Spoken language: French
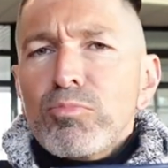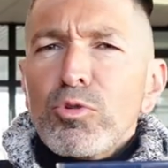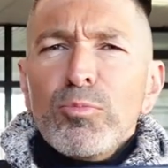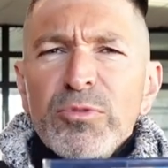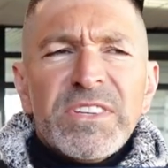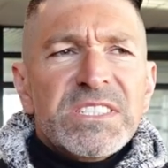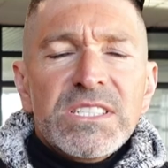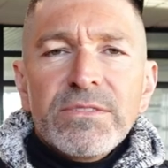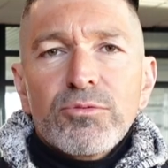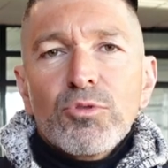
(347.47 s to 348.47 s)
beaucoup plus
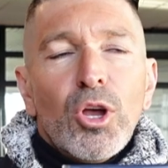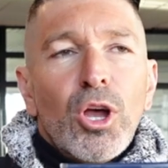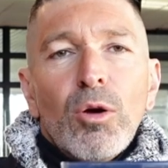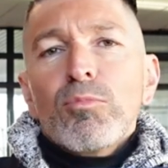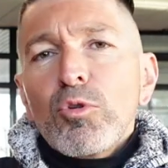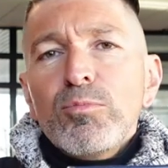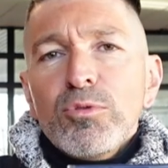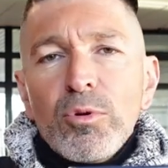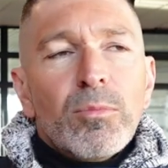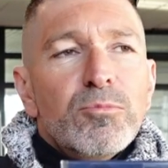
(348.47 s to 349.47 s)
festif, beaucoup
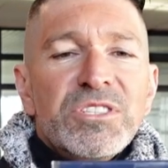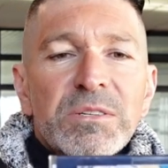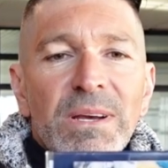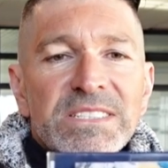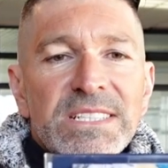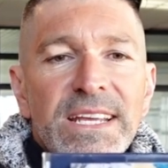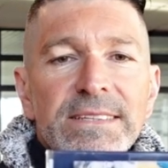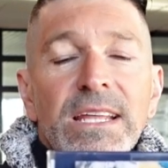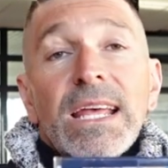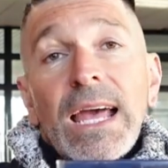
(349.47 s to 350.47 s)
plus euh, musique brésilienne,